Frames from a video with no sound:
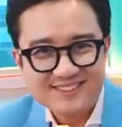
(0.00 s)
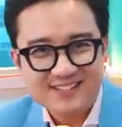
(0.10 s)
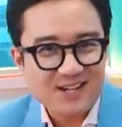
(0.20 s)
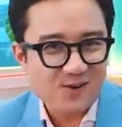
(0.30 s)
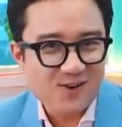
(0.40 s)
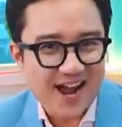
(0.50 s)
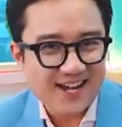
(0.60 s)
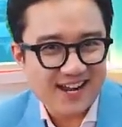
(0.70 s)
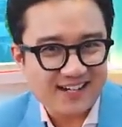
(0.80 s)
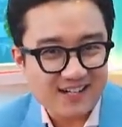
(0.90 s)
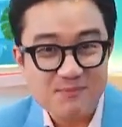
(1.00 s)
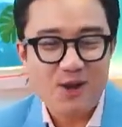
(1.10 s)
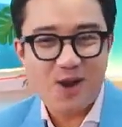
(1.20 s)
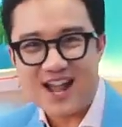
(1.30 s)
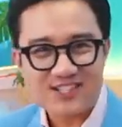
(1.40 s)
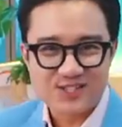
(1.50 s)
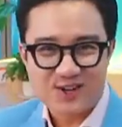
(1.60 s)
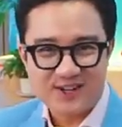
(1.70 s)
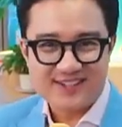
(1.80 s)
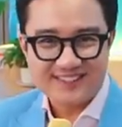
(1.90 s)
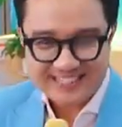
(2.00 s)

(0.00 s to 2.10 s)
Là cô gái này đã bị loại rồi.